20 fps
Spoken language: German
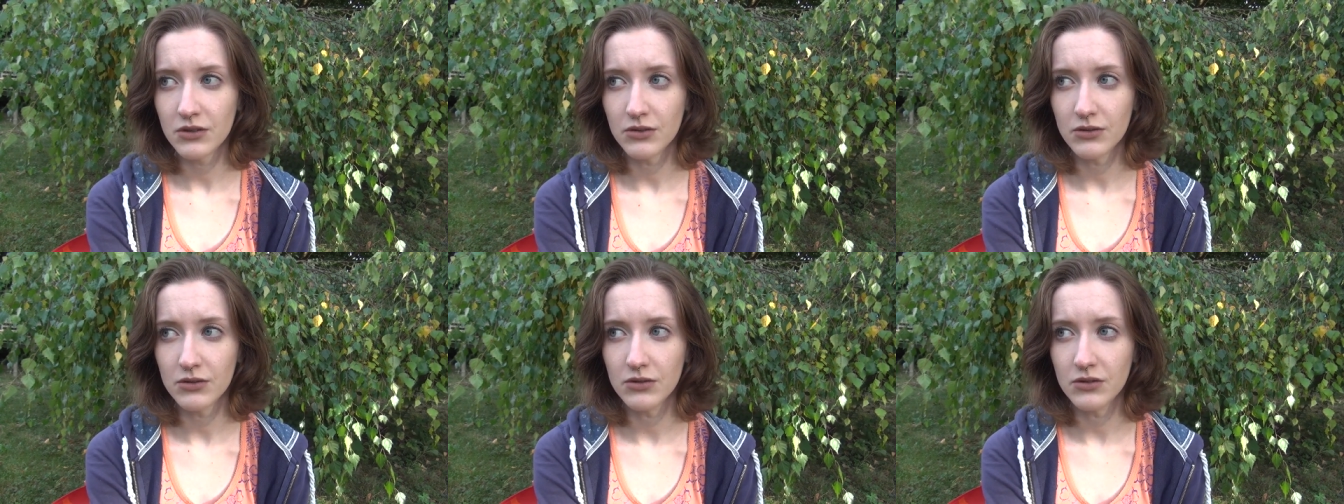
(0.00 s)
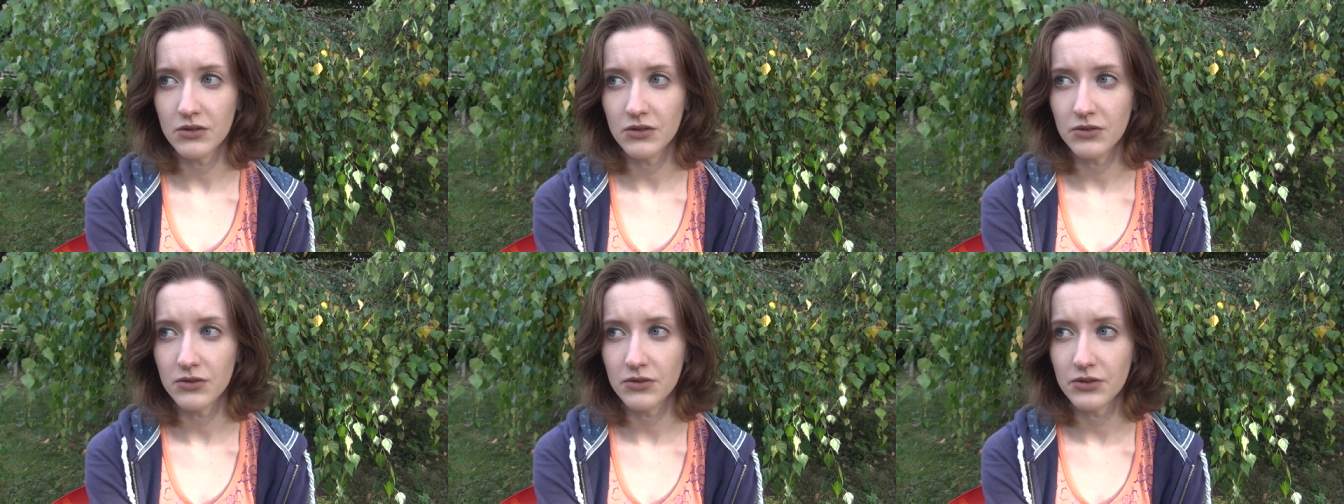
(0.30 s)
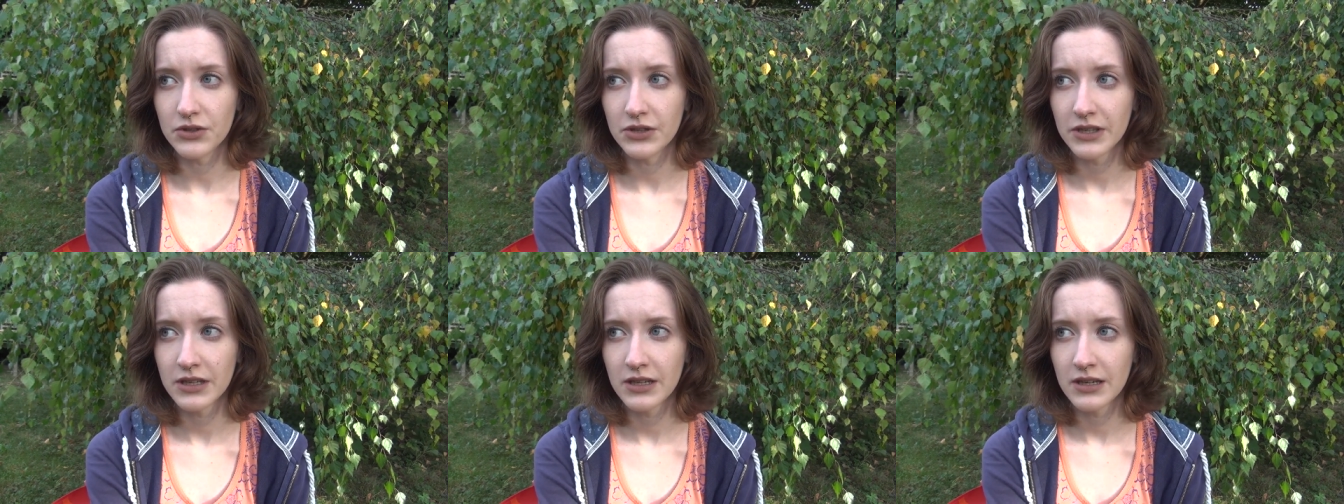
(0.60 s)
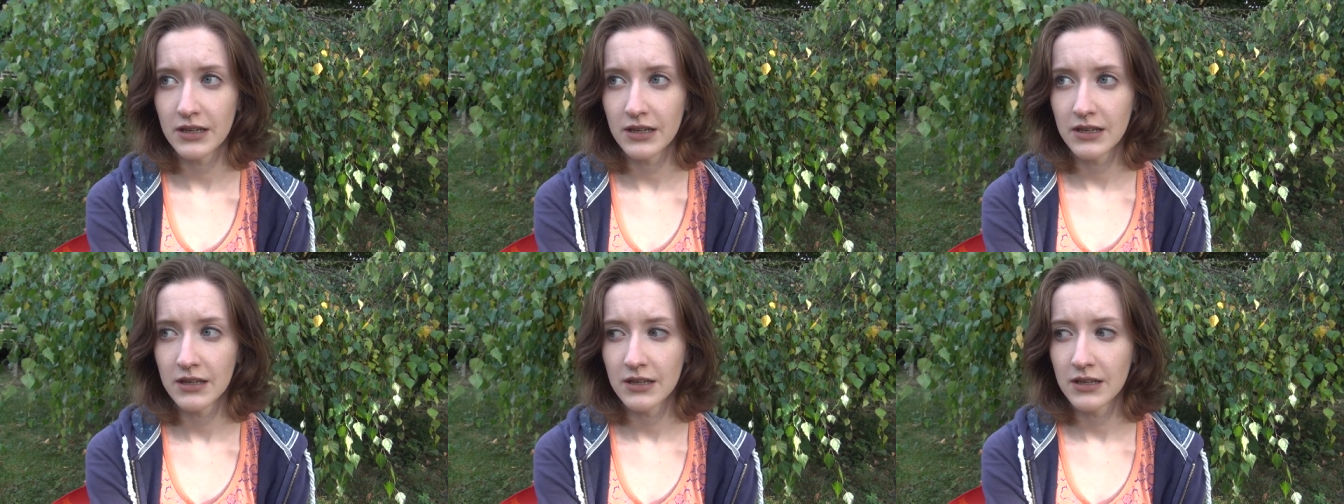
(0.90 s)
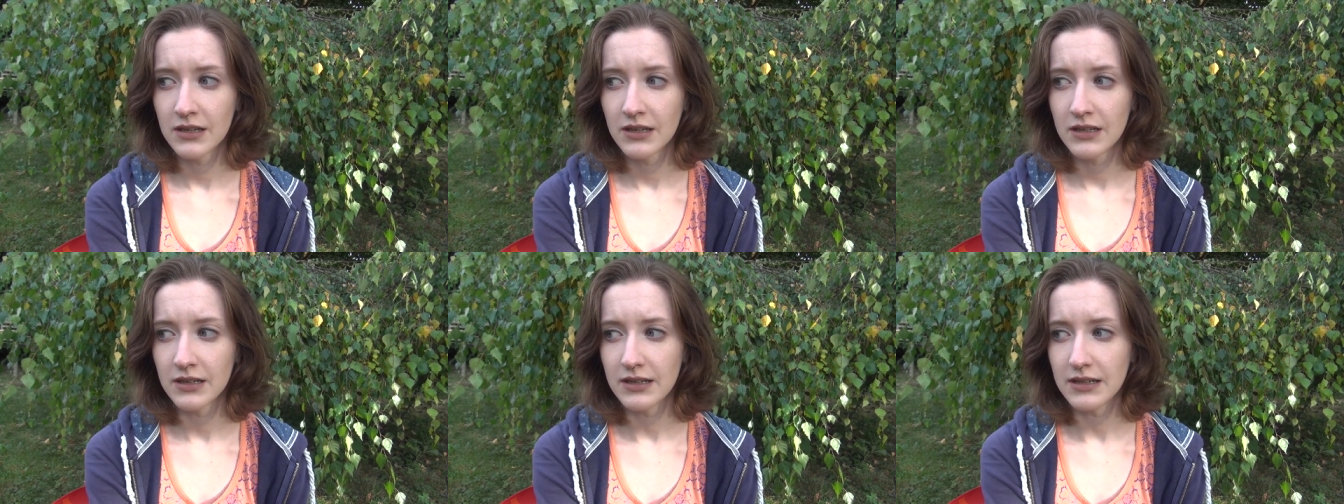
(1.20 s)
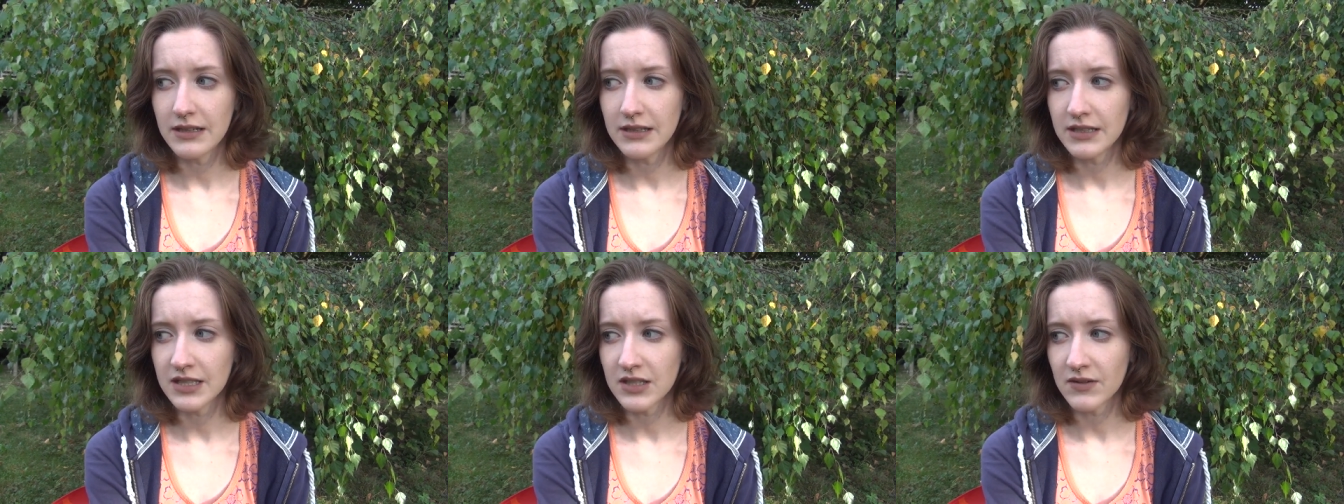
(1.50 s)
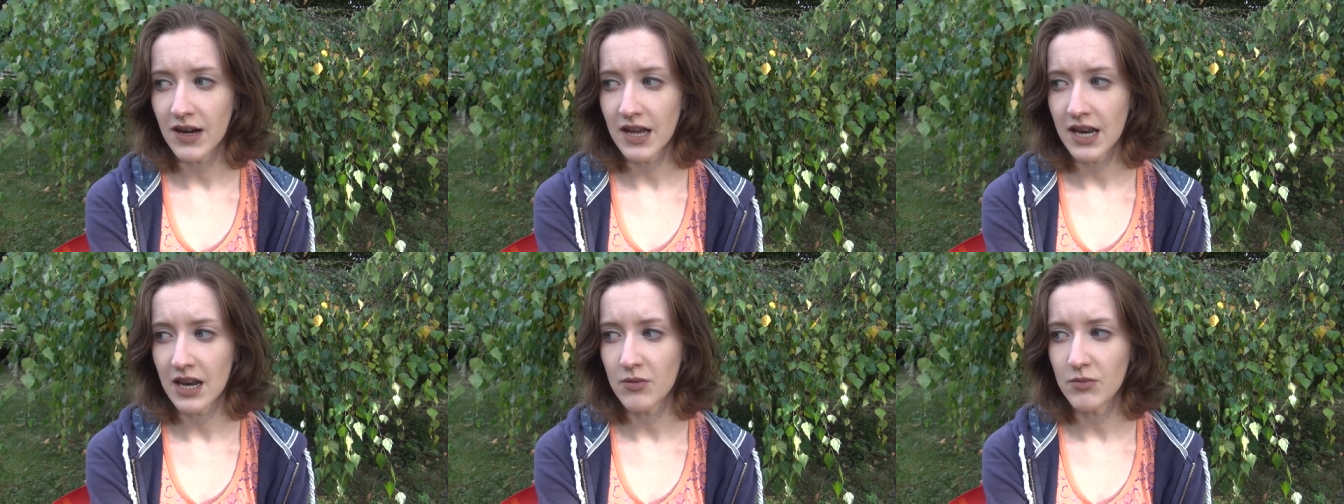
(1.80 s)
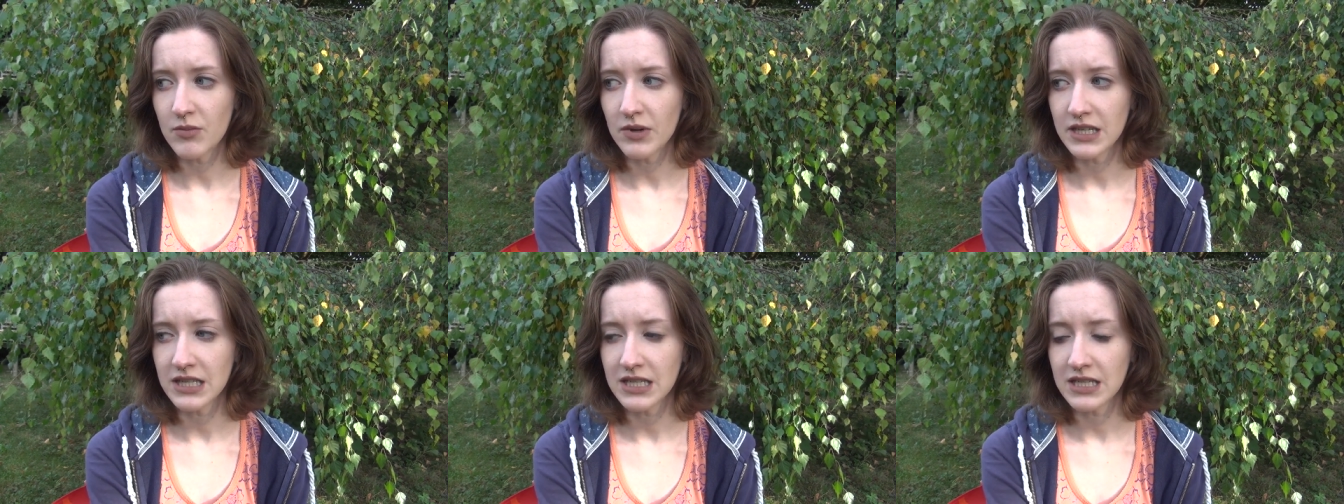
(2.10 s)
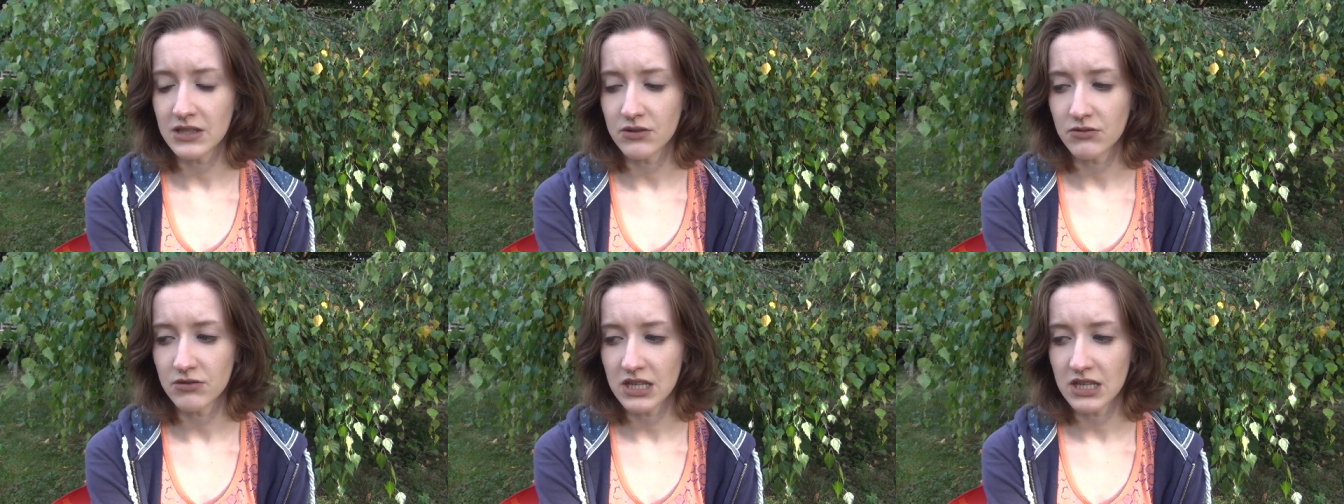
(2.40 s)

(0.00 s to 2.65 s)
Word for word: Und es war dann bei ihr so,